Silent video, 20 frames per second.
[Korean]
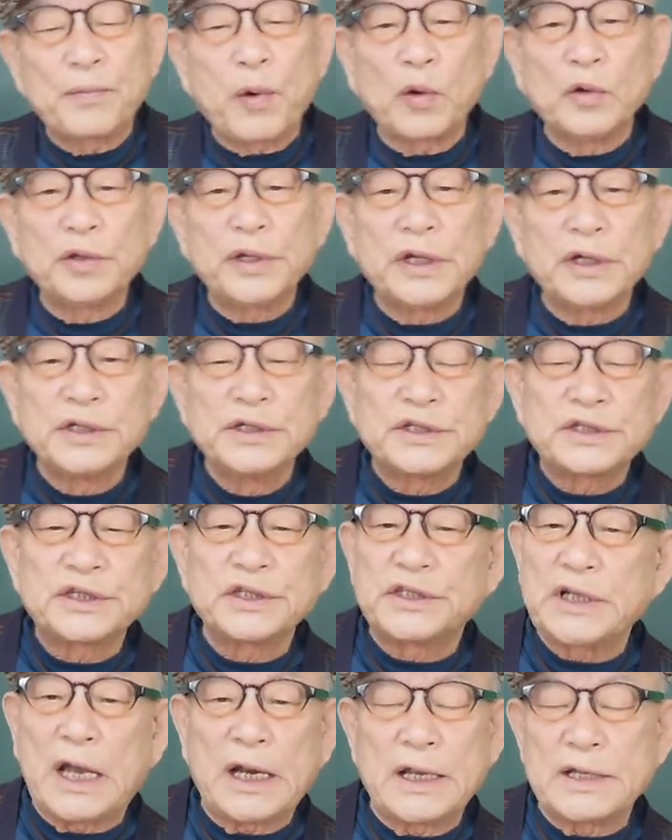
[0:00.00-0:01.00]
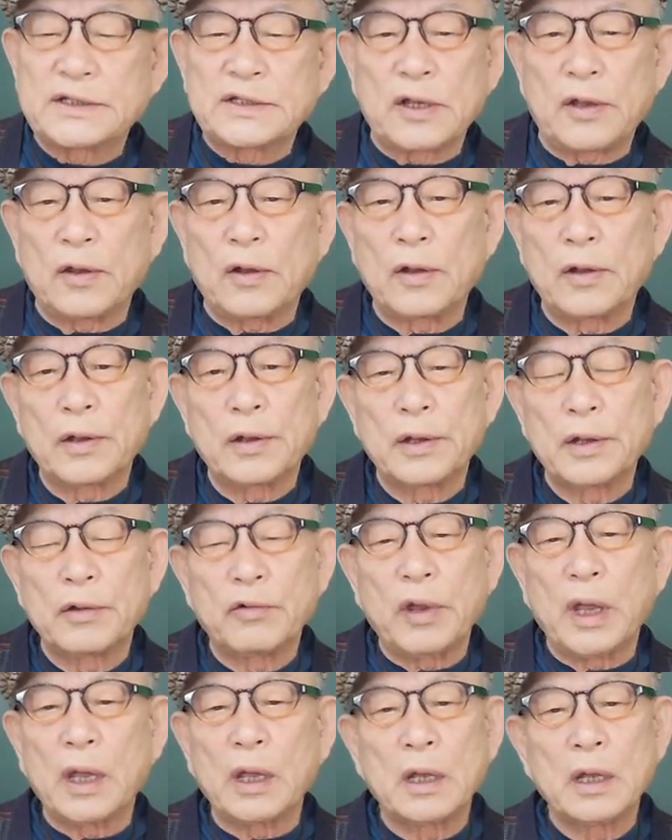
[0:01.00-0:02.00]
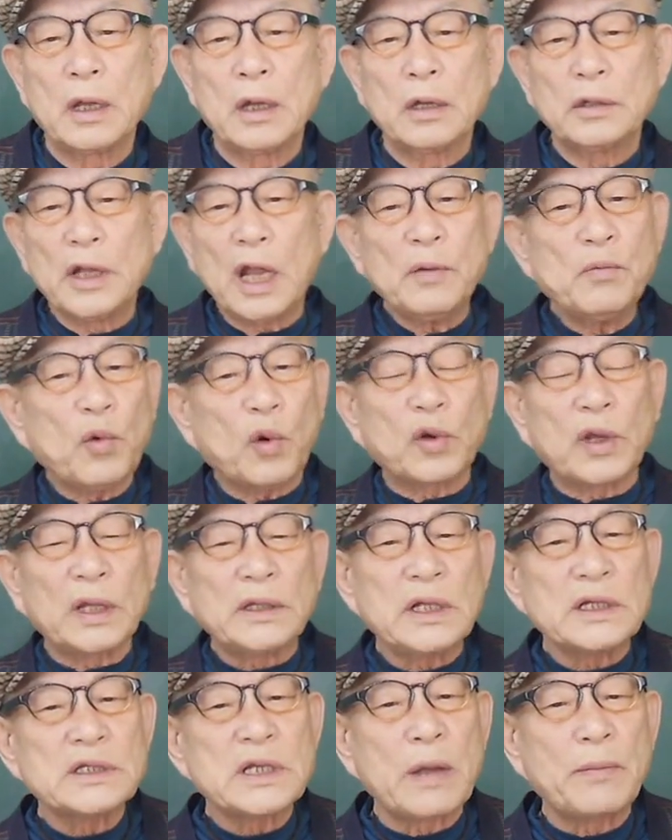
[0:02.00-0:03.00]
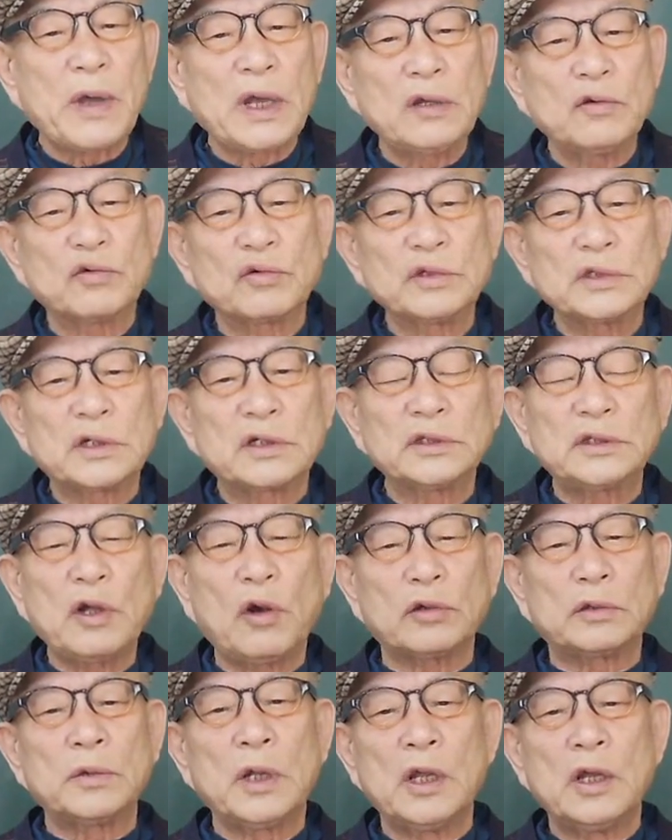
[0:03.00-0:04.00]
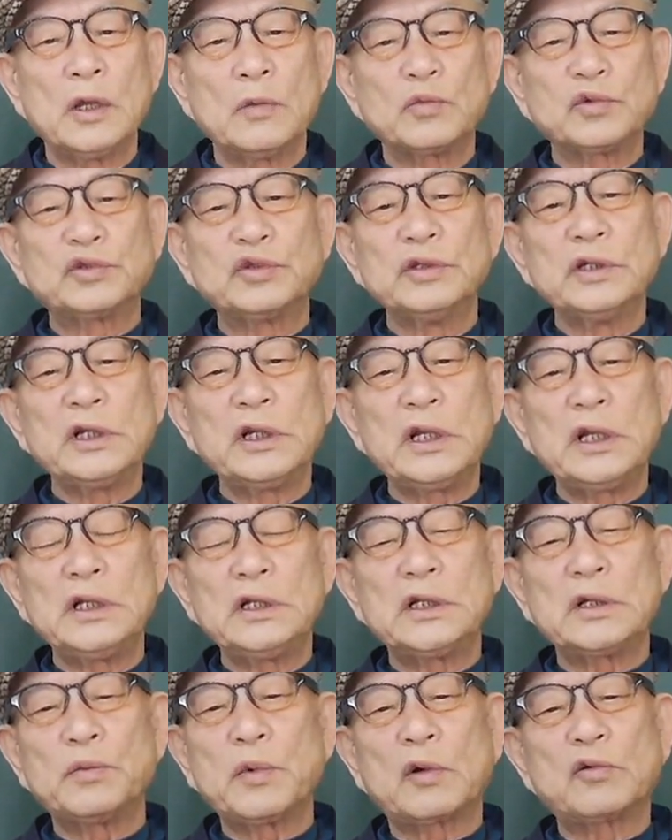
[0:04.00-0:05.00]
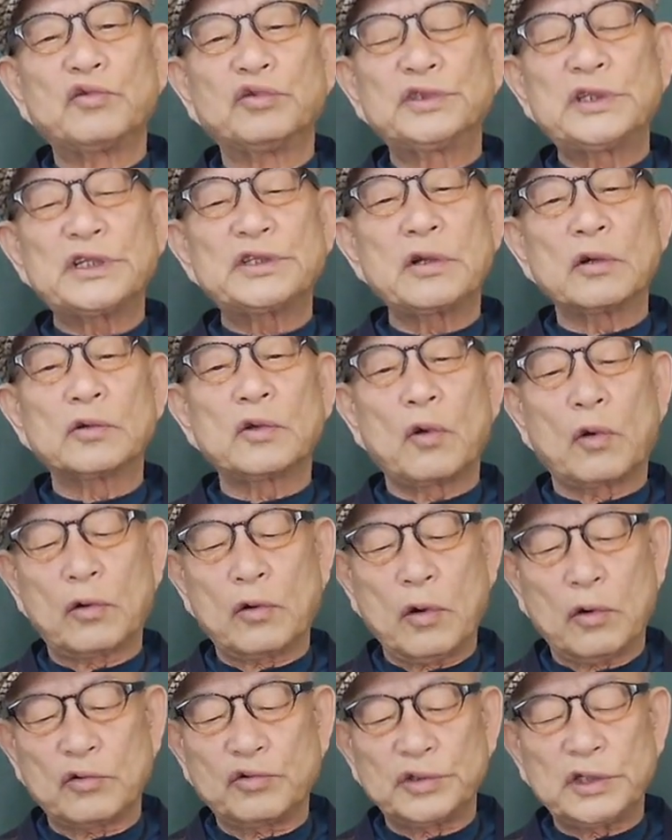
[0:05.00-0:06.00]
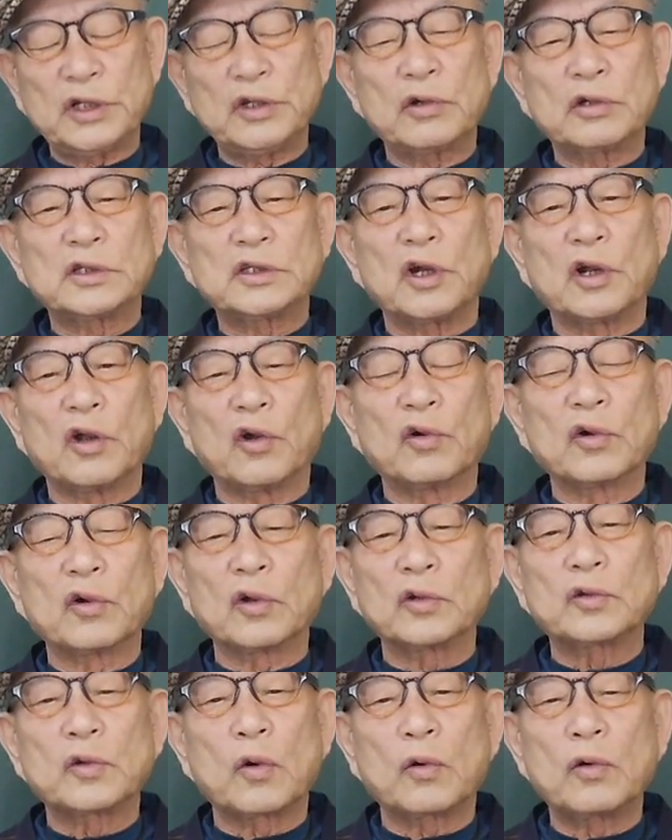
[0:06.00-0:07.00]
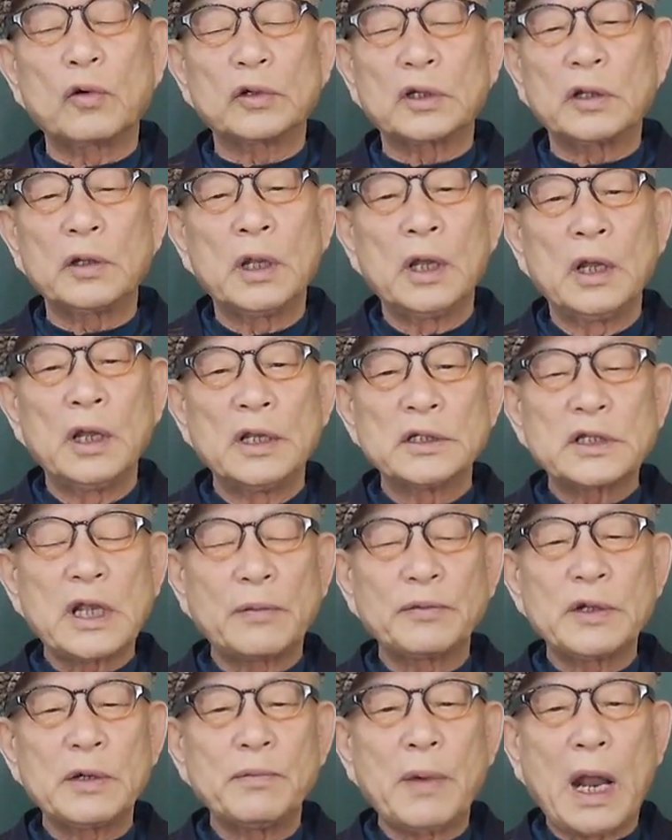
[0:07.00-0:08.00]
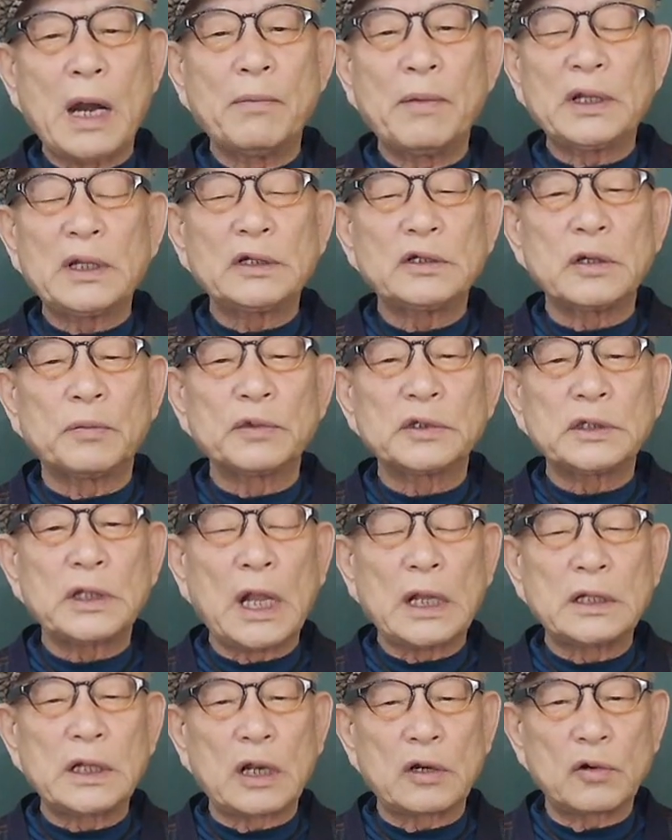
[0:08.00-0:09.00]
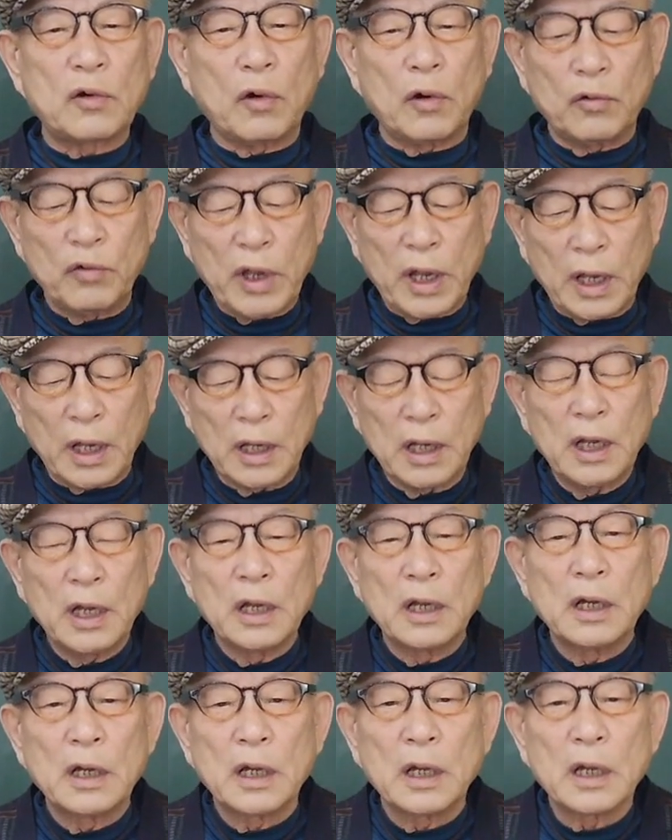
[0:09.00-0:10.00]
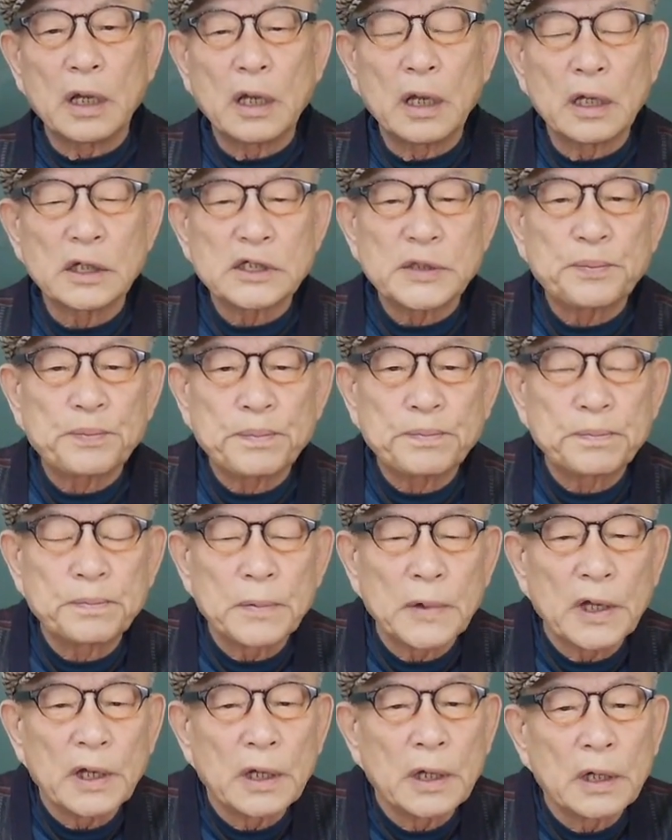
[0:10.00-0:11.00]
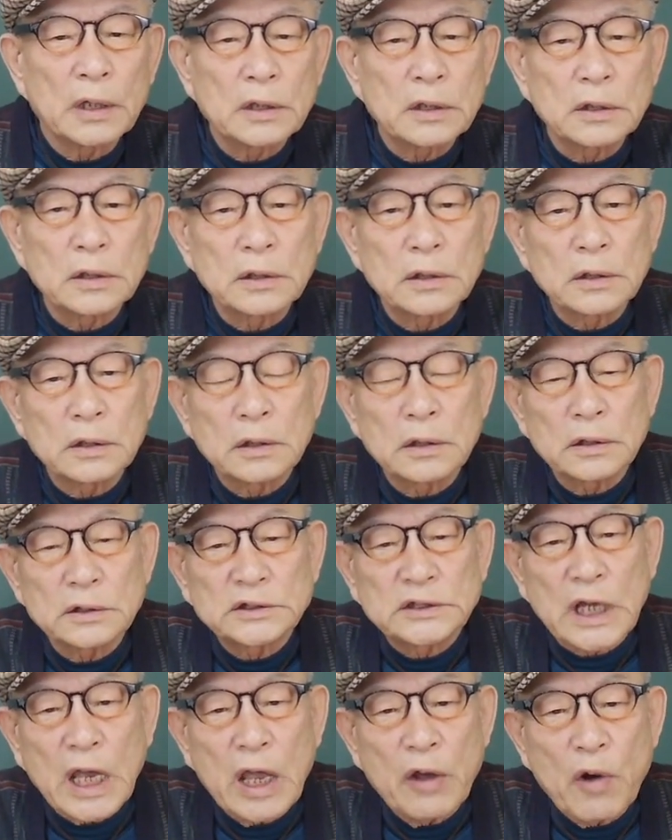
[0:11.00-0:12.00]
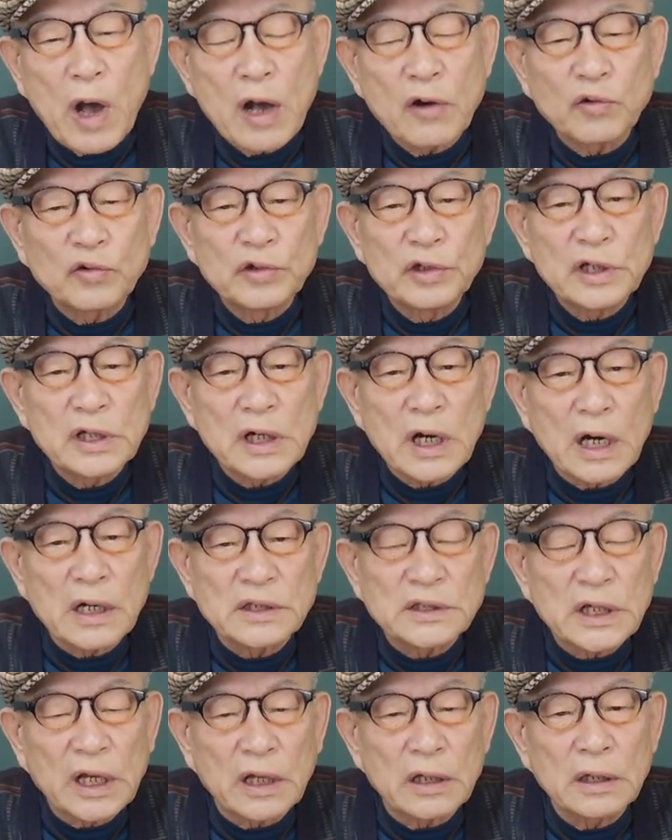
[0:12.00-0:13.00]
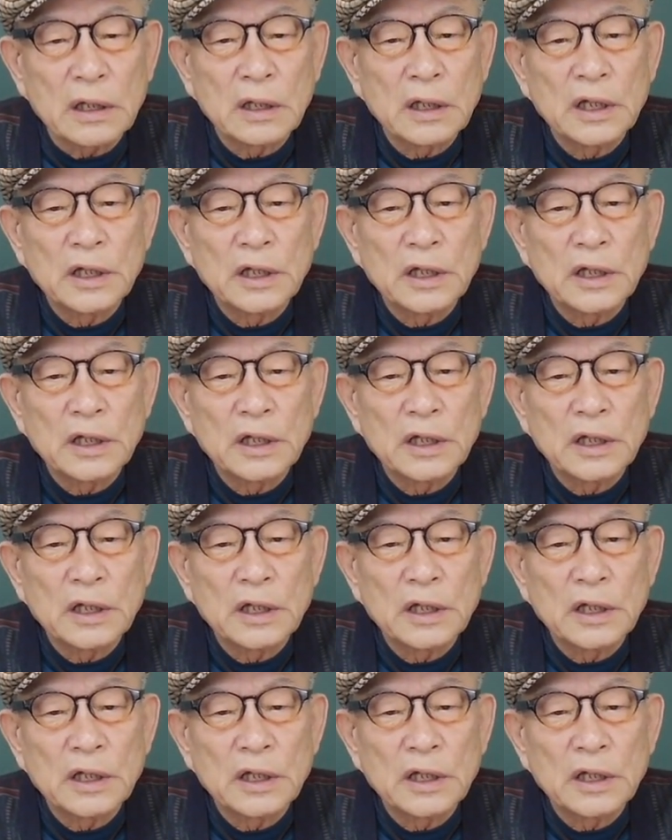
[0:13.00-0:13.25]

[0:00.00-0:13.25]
본기는 쓰지 않았어요. 왜? 난 모르겠다 사망이 누군지 그때 어- 무슨 일인지 이뭐 구체성도 없고 구체적으로 전해오는 것도 없고 사람들 말마다 전부 다 다르고 왜 에, 그 제왕운기라는 책은